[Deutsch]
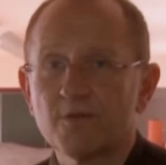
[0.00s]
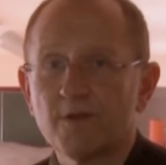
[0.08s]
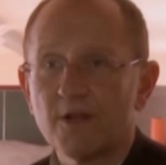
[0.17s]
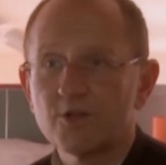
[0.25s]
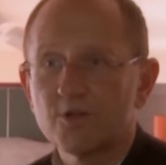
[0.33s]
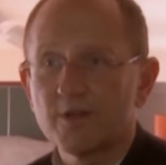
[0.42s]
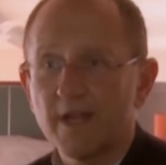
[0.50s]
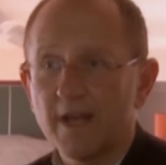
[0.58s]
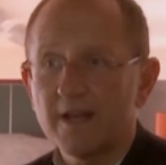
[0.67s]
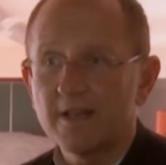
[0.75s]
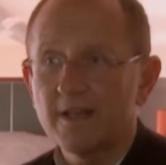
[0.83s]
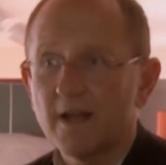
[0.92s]
viele
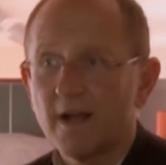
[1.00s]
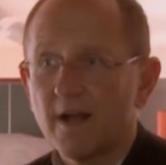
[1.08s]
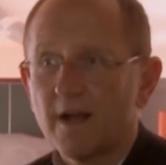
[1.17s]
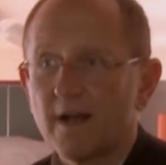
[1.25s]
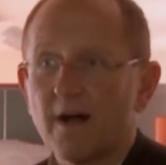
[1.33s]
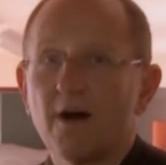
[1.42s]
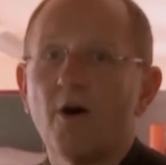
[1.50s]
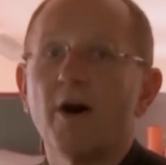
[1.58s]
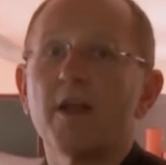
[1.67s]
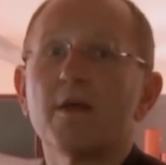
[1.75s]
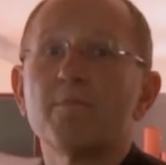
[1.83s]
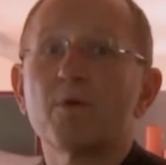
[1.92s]
Studenten, äh,
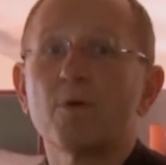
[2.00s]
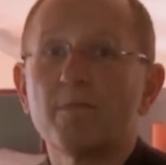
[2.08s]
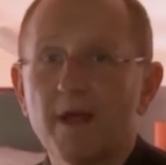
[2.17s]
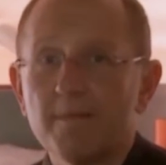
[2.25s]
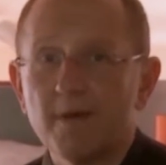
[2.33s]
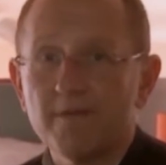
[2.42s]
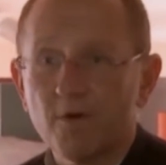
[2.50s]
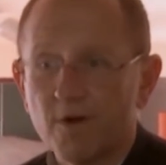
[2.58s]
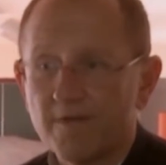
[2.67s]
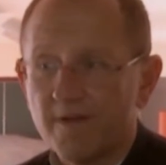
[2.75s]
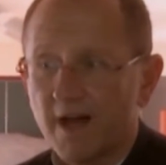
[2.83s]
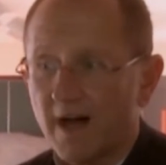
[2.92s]
eure Probleme
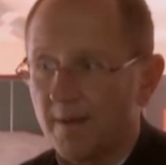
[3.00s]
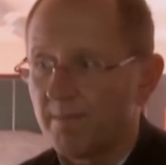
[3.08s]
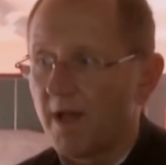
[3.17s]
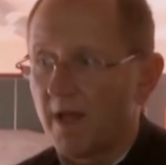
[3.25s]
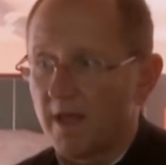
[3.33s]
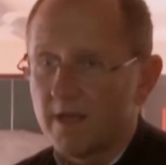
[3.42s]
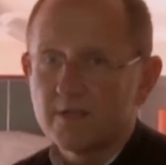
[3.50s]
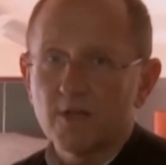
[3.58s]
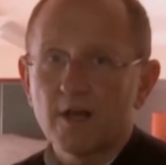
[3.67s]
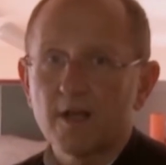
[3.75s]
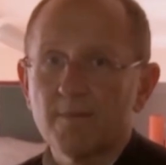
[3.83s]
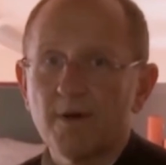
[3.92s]
wollen wir haben. Ich
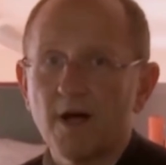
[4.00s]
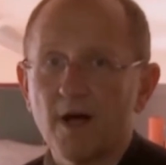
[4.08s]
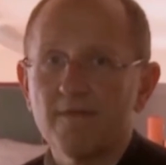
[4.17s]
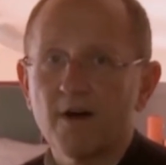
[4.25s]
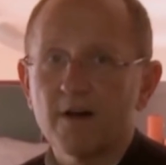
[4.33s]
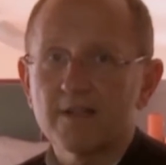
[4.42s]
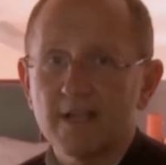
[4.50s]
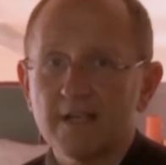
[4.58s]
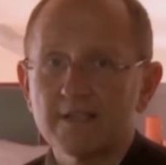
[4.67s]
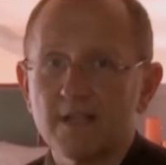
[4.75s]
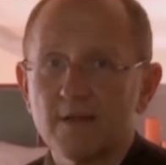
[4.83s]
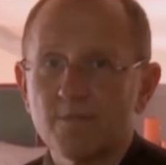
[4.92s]
sage immer, aber auch
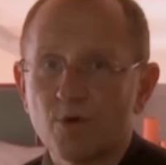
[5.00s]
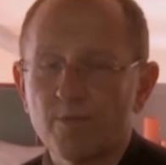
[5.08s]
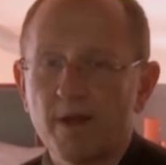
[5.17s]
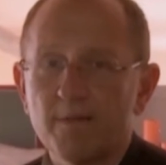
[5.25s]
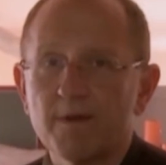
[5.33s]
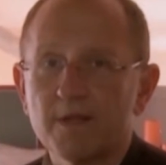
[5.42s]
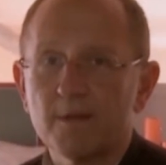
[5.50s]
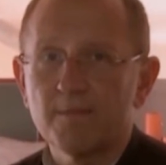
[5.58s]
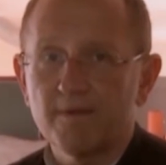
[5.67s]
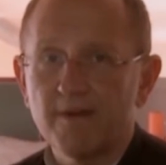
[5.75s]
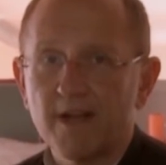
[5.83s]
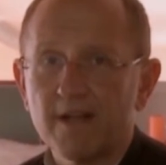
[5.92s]
das sind Probleme, die
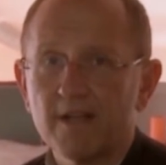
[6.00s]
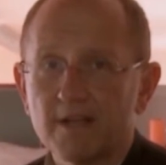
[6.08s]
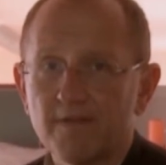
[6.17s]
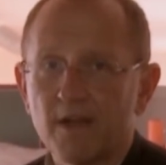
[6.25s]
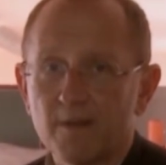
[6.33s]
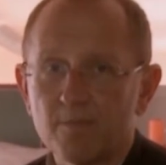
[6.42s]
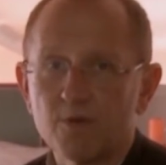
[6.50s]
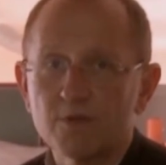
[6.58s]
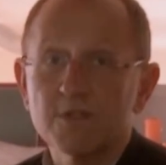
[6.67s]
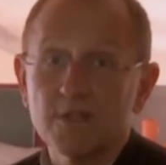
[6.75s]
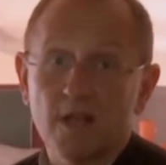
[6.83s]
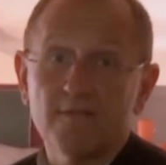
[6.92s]
bewältigt werden
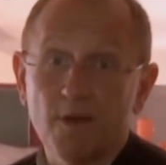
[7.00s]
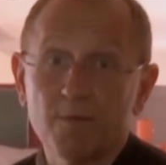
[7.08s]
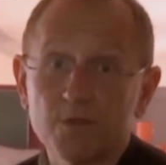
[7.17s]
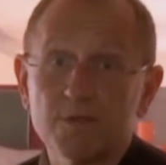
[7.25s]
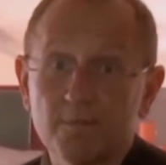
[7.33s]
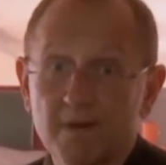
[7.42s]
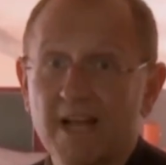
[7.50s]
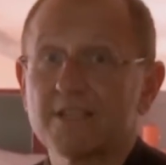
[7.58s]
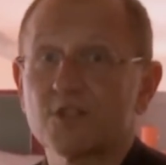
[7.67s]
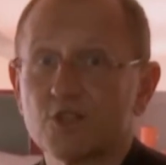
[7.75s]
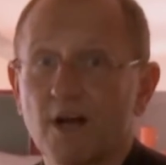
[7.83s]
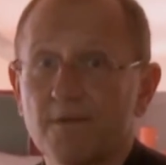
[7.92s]
müssen, denn wir müssen
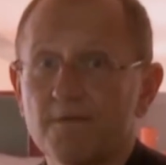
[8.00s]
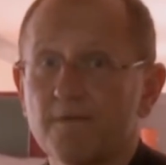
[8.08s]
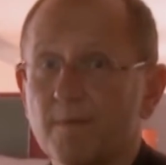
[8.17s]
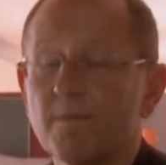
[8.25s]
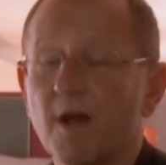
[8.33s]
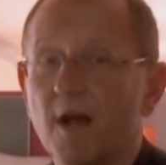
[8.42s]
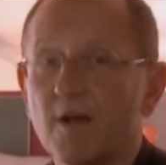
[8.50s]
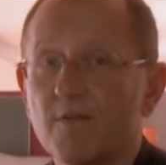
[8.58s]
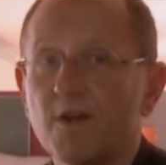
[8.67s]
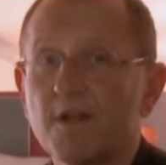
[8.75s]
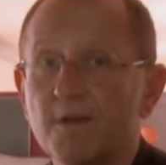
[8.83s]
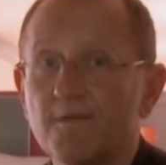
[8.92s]
Platz schaffen eben
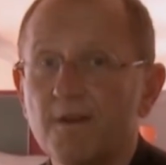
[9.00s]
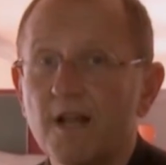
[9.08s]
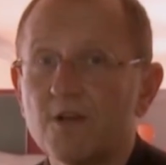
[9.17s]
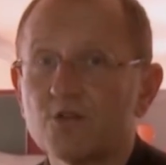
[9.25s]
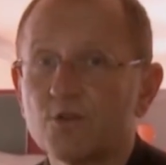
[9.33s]
für die vielen